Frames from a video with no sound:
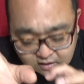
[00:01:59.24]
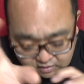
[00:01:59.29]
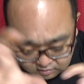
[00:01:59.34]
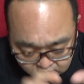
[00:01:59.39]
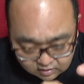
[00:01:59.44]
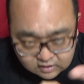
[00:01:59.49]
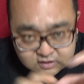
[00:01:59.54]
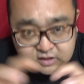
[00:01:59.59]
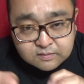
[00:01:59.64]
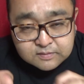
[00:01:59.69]
いろい
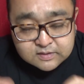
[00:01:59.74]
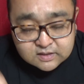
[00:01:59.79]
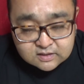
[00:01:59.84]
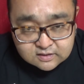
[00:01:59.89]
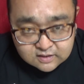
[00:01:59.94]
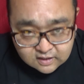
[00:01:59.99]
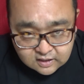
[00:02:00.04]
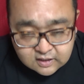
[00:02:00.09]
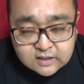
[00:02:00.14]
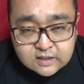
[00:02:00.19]
ろしてます
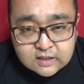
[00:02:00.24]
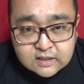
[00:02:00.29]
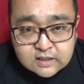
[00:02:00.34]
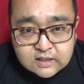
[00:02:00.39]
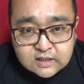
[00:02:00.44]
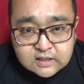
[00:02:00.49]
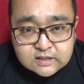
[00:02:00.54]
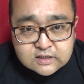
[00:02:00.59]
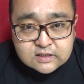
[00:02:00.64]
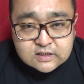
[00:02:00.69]
んで、
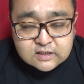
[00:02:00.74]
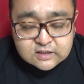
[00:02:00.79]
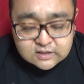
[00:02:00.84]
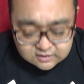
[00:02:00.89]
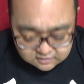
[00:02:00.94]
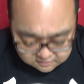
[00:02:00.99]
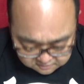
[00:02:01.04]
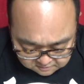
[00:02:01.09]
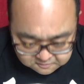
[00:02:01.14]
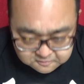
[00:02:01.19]
一
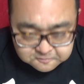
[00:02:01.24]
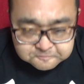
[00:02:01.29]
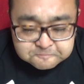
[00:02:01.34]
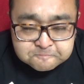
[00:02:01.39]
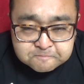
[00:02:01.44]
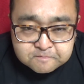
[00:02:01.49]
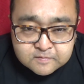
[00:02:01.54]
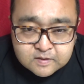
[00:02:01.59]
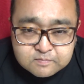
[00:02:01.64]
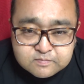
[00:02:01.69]
日中
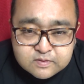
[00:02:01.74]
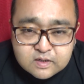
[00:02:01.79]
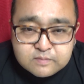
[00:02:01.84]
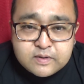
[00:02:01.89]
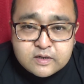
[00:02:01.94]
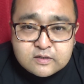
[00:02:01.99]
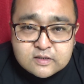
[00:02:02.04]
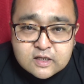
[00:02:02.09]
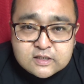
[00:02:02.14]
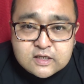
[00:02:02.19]

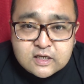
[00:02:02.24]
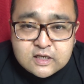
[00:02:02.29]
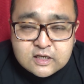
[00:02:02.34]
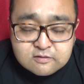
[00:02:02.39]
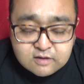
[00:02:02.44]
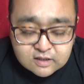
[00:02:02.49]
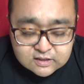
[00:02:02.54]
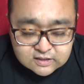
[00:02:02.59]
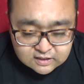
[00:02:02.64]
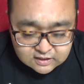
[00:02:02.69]
ブランベル那須さんにい
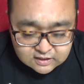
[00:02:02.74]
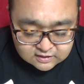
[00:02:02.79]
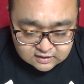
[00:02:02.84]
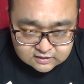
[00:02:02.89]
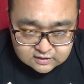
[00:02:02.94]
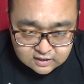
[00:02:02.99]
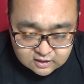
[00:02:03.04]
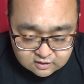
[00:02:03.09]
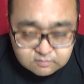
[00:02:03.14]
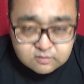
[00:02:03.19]
るわけいで
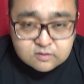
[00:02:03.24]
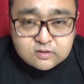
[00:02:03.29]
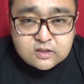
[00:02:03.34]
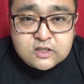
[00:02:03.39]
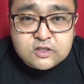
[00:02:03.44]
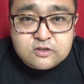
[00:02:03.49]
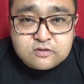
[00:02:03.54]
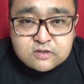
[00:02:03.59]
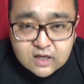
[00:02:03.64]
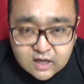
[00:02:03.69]
すけれども、
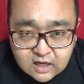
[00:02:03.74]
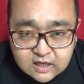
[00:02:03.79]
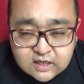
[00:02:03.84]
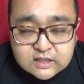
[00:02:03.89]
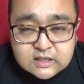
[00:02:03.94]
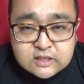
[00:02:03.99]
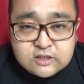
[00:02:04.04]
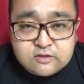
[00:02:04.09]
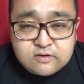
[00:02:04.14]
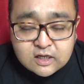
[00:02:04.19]
22から
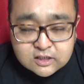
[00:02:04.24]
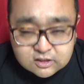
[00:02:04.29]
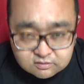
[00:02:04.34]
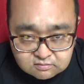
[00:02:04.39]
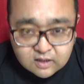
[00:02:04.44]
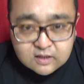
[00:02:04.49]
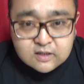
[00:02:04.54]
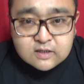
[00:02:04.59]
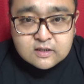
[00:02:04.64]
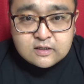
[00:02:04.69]
28
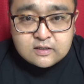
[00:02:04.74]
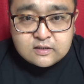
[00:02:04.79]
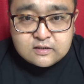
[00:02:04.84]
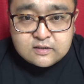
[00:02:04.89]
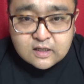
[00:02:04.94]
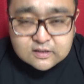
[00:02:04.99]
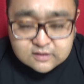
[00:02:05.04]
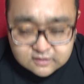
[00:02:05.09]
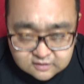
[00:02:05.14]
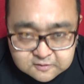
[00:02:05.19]
は
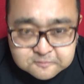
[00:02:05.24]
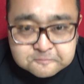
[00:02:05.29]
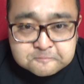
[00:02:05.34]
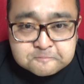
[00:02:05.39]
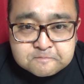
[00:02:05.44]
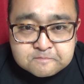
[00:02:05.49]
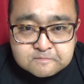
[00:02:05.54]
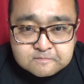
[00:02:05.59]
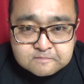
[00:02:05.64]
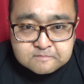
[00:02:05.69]
那須
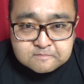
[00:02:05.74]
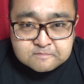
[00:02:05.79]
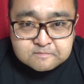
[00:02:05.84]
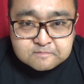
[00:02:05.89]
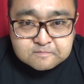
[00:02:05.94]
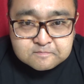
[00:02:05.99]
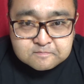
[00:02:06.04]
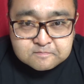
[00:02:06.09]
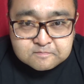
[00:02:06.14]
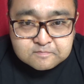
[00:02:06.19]

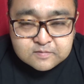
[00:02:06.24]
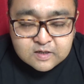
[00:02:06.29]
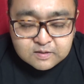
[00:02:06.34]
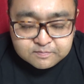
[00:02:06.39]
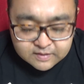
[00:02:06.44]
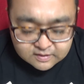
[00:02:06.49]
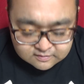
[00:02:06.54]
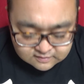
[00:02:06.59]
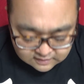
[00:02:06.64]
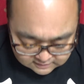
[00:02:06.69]

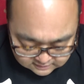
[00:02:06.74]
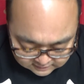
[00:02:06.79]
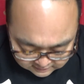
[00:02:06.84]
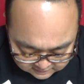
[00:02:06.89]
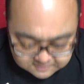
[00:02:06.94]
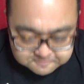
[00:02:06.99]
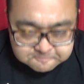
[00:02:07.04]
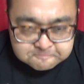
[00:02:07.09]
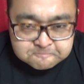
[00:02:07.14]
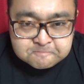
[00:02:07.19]
ブランベル那須さん
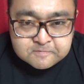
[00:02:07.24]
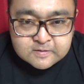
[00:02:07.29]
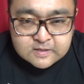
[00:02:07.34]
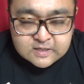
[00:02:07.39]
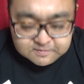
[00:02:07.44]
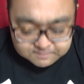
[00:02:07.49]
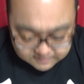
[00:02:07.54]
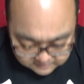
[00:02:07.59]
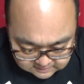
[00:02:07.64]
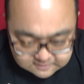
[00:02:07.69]
に
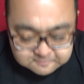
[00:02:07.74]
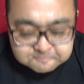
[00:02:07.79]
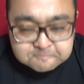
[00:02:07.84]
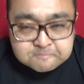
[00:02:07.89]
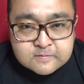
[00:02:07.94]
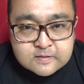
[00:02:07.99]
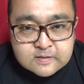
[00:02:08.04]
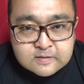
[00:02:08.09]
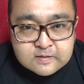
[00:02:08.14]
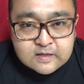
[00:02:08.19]
います。
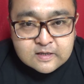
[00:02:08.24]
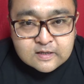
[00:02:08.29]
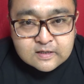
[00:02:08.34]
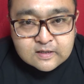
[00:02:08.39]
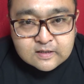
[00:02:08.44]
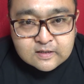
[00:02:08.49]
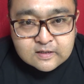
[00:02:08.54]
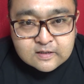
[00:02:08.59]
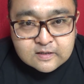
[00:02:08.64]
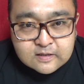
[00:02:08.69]

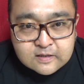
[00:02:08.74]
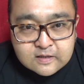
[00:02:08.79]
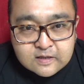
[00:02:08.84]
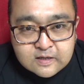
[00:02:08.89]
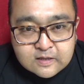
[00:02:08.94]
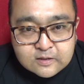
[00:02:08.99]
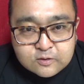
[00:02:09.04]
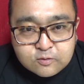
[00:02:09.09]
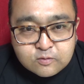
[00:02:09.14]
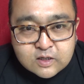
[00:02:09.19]

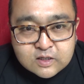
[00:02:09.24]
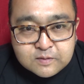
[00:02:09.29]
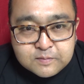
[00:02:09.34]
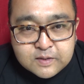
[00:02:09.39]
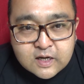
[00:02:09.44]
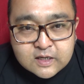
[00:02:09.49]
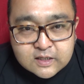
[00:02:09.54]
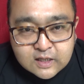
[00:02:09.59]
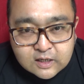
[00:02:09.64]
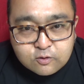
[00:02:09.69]
どっかで見
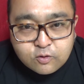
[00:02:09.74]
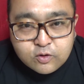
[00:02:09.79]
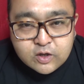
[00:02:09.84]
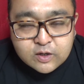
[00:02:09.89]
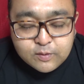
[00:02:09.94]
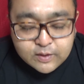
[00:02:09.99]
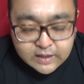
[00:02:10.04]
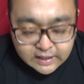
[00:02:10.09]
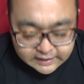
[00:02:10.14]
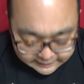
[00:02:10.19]
かけたら声
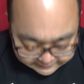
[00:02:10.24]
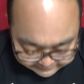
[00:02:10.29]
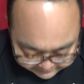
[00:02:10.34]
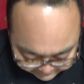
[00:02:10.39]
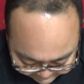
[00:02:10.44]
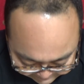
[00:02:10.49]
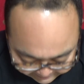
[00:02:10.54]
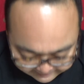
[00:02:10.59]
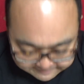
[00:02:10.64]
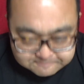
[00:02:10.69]
をかけてく
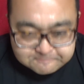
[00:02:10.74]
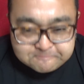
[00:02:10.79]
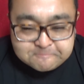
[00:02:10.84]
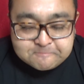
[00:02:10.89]
ださい。